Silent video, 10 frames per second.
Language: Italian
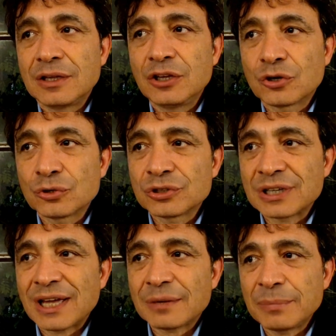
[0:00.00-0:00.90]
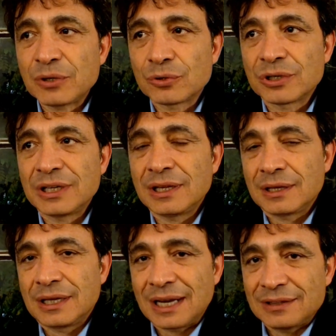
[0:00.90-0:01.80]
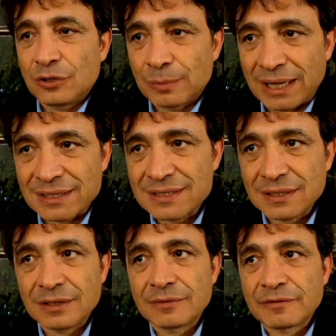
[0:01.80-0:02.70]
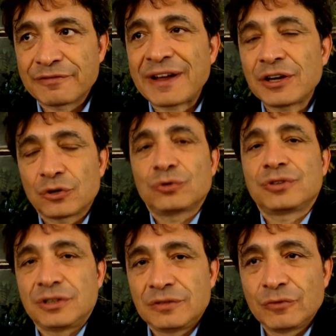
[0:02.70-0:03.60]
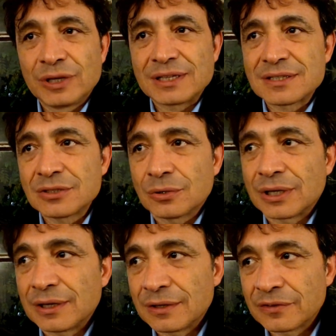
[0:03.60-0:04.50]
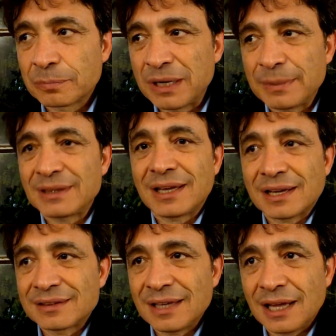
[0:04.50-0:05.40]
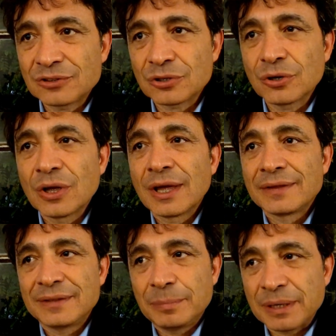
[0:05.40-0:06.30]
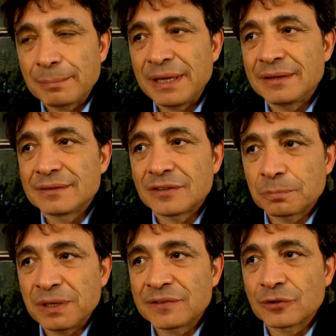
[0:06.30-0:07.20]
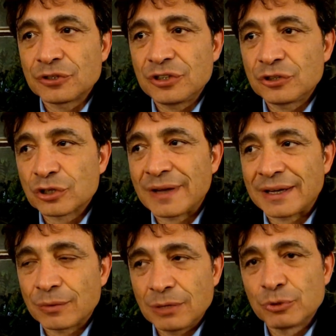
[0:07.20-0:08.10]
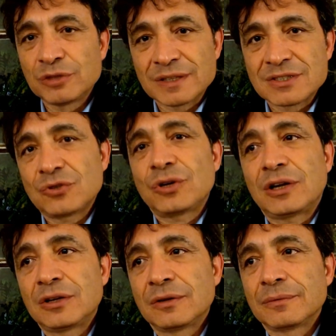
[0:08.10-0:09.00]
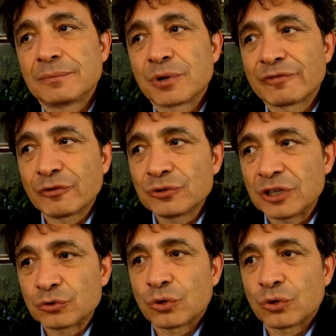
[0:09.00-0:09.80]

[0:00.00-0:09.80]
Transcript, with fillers: incontrarmi con i grandi romanzi, fare incontri di divulgazione, sperimentare a teatro ti permette spesso di ritrovare quelle motivazioni profonde al